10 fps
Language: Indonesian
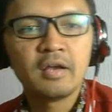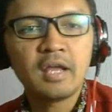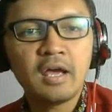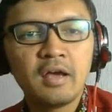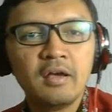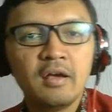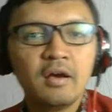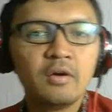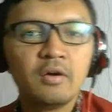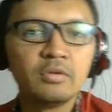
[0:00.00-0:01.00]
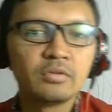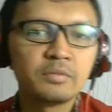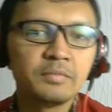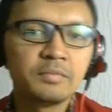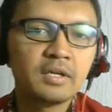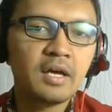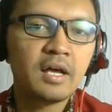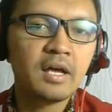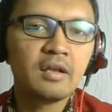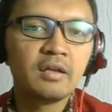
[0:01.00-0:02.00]
Nah, untuk
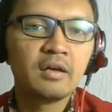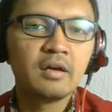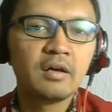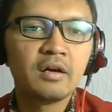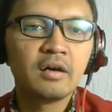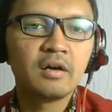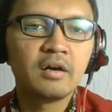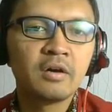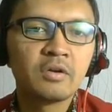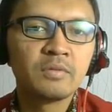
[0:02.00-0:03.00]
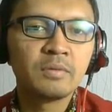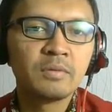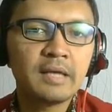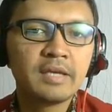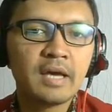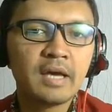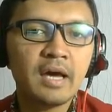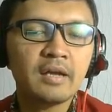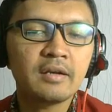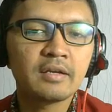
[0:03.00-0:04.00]
mengenal e, rumah
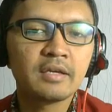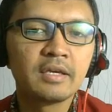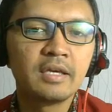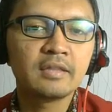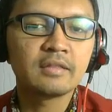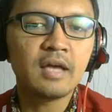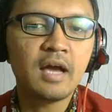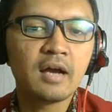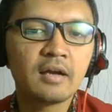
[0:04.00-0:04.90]
belajar, kita